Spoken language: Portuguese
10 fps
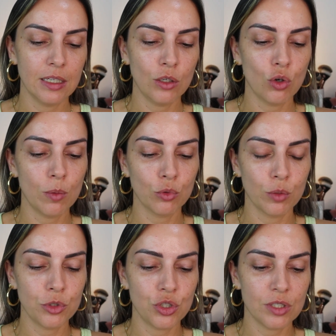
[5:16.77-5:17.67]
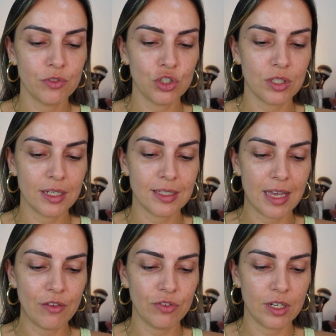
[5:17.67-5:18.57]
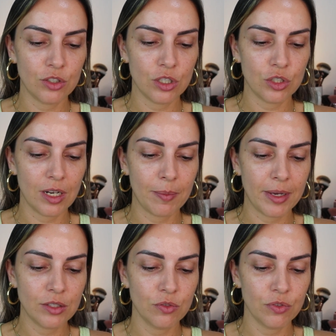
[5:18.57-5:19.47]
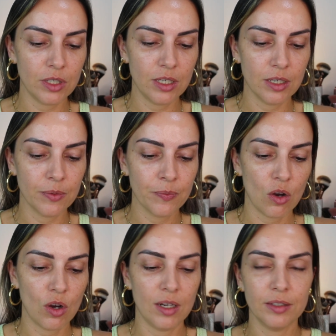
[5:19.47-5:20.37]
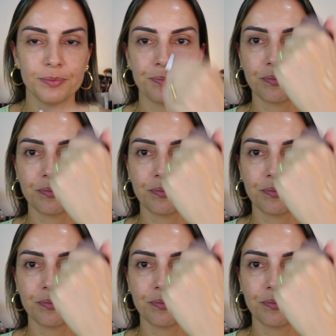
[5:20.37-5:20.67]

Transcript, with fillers: e como o nome diz, 23F, né, gente, ela é mais fria. Olha,